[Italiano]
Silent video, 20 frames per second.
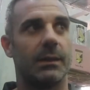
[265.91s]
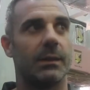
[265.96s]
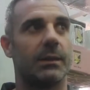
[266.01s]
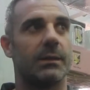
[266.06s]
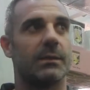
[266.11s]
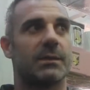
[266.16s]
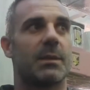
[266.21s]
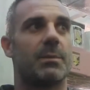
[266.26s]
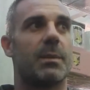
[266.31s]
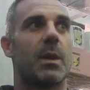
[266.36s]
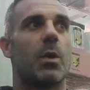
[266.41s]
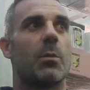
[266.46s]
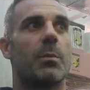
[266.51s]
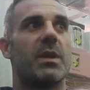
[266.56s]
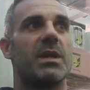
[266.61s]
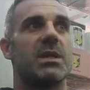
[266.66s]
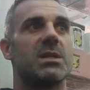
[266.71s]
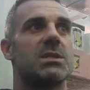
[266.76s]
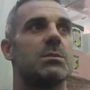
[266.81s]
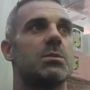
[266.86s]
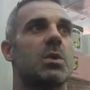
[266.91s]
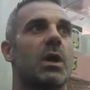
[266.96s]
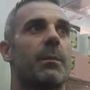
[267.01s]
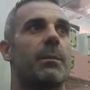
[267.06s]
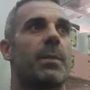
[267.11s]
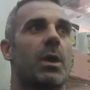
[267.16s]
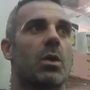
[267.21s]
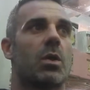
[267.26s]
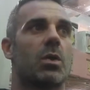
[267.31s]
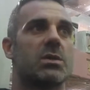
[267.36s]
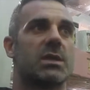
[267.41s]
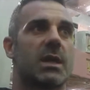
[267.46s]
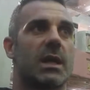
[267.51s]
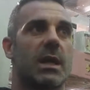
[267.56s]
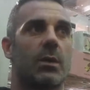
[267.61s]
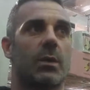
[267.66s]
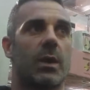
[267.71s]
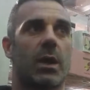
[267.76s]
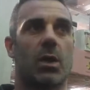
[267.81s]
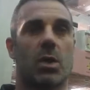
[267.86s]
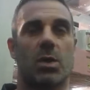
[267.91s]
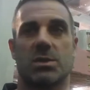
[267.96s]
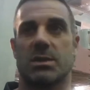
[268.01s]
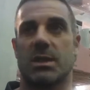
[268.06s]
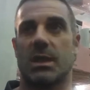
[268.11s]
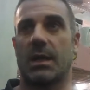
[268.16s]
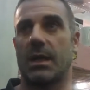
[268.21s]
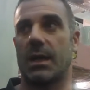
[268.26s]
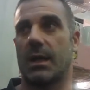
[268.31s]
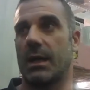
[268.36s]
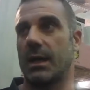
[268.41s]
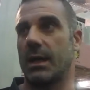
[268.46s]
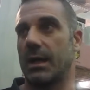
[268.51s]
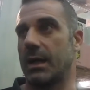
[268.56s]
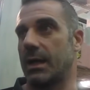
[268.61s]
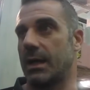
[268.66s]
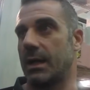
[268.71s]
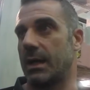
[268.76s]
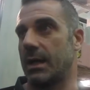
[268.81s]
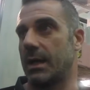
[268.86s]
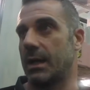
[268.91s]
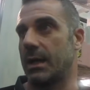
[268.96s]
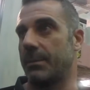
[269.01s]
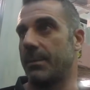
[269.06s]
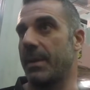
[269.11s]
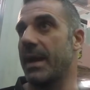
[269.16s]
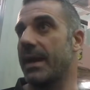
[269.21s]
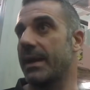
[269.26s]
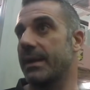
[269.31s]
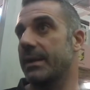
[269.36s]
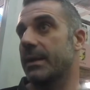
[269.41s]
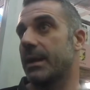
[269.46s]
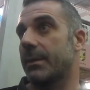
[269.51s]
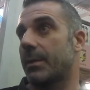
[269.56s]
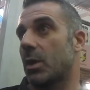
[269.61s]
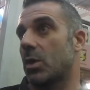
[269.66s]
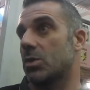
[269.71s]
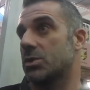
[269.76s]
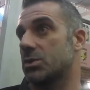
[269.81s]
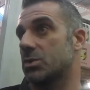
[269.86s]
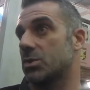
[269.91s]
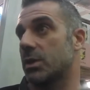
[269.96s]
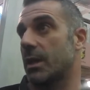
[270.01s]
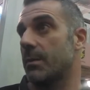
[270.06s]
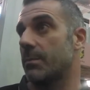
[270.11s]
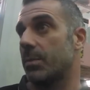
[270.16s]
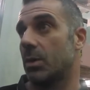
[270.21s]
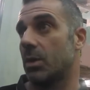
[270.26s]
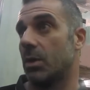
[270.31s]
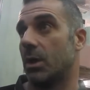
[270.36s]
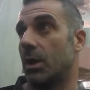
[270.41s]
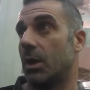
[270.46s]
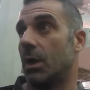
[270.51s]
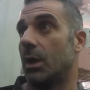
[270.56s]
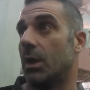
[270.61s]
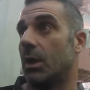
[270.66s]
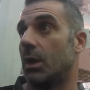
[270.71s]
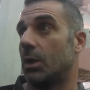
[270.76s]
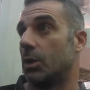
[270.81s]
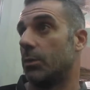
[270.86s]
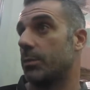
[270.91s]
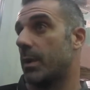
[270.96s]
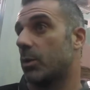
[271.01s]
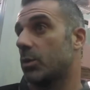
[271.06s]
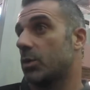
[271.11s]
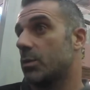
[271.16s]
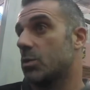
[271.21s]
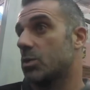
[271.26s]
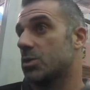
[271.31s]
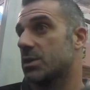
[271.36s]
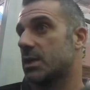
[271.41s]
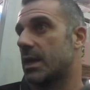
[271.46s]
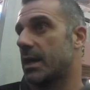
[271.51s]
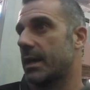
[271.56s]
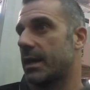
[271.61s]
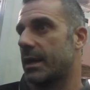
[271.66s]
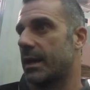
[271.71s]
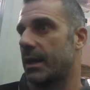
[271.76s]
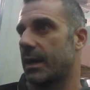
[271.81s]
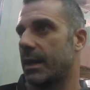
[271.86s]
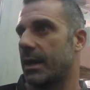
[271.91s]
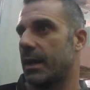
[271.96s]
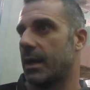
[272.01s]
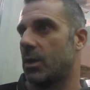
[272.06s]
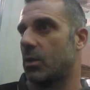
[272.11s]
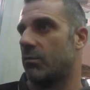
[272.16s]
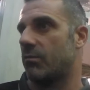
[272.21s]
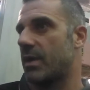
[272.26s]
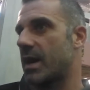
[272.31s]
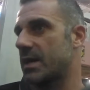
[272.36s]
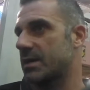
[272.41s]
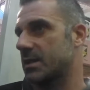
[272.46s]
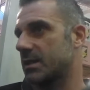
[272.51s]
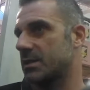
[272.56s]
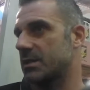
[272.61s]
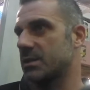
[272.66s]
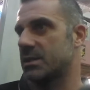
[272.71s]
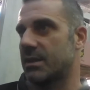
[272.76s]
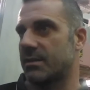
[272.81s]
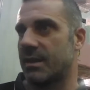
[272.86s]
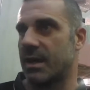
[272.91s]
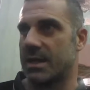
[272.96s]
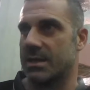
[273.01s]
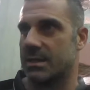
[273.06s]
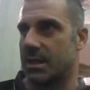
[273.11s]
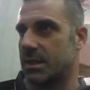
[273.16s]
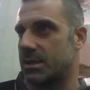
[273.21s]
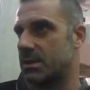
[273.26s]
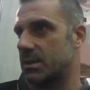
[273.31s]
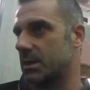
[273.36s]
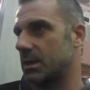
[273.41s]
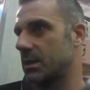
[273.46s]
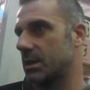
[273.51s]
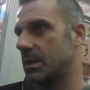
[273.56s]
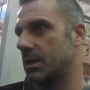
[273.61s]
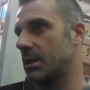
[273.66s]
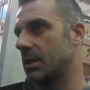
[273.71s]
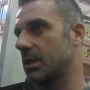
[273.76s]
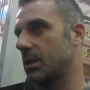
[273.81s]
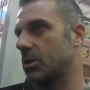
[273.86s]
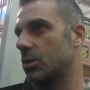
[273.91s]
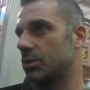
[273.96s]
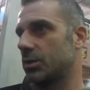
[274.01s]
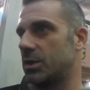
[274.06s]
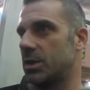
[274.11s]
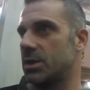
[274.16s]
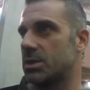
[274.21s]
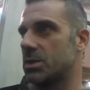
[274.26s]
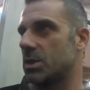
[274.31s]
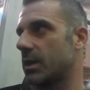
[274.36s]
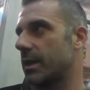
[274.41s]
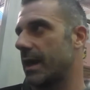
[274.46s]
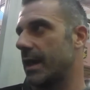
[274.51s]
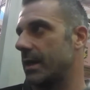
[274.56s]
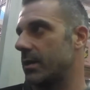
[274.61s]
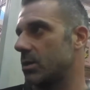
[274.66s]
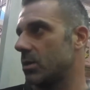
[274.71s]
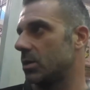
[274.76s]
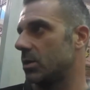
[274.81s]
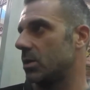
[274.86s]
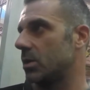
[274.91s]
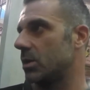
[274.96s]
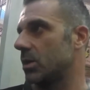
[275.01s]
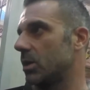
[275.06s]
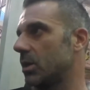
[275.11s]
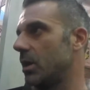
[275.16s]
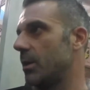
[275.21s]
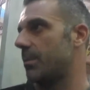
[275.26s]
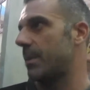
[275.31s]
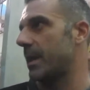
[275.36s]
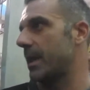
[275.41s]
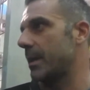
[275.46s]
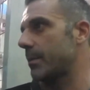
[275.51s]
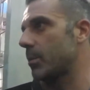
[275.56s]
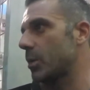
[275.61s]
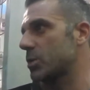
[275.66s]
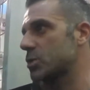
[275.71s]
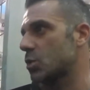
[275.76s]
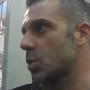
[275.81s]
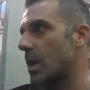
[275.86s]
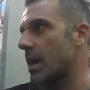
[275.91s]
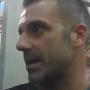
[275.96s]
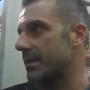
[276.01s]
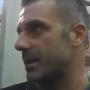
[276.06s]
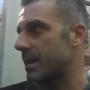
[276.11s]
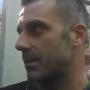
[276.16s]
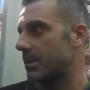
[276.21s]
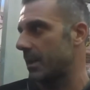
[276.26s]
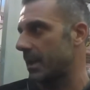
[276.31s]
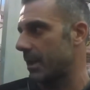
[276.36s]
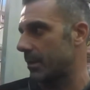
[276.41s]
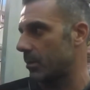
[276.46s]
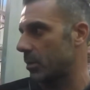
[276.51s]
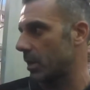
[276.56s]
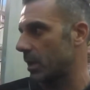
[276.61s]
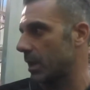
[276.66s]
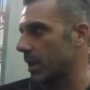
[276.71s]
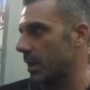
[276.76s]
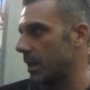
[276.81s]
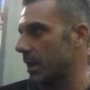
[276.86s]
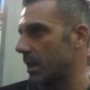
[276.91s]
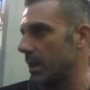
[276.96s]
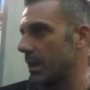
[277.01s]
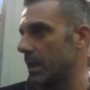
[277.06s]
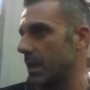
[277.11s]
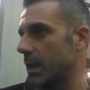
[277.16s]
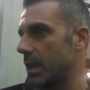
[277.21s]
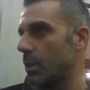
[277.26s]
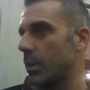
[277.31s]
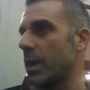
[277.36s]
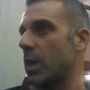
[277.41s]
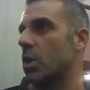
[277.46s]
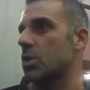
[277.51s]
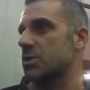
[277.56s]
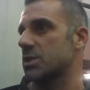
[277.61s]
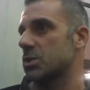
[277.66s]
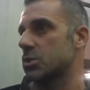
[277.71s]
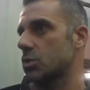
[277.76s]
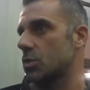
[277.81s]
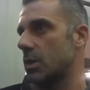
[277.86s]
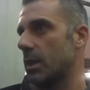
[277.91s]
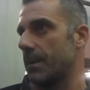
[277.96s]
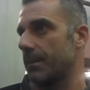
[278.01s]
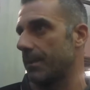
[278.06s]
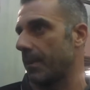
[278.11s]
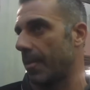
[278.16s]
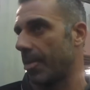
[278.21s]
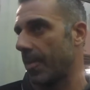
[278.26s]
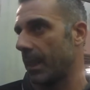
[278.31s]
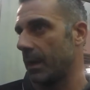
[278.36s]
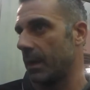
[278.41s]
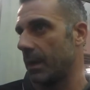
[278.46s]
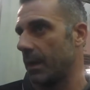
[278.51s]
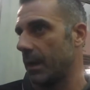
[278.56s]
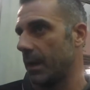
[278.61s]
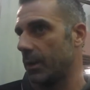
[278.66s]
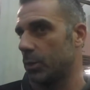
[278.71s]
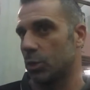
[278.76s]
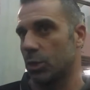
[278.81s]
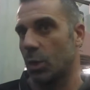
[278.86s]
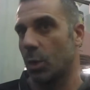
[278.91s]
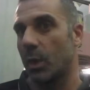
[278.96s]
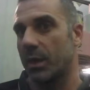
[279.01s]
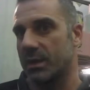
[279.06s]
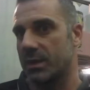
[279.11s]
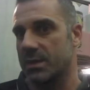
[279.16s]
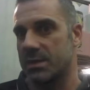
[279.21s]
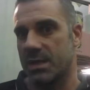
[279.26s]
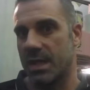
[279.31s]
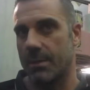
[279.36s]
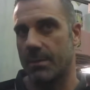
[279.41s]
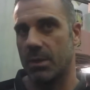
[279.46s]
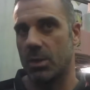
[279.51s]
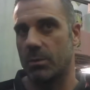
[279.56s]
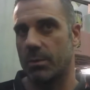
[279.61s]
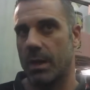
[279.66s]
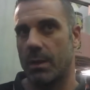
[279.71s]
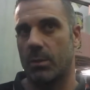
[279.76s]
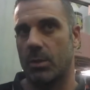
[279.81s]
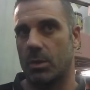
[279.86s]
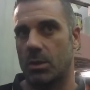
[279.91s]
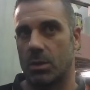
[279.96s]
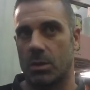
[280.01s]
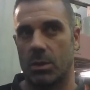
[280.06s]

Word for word: eh, sappiamo benissimo che per noi sarà una grossa perdita, però allo stesso tempo dobbiamo dimostrare che con Vasquez, senza Vasquez, eh, con Tizio, Caio, il Palermo è squadra, il Palermo è una cosa sola e tutti quanti insieme dobbiamo,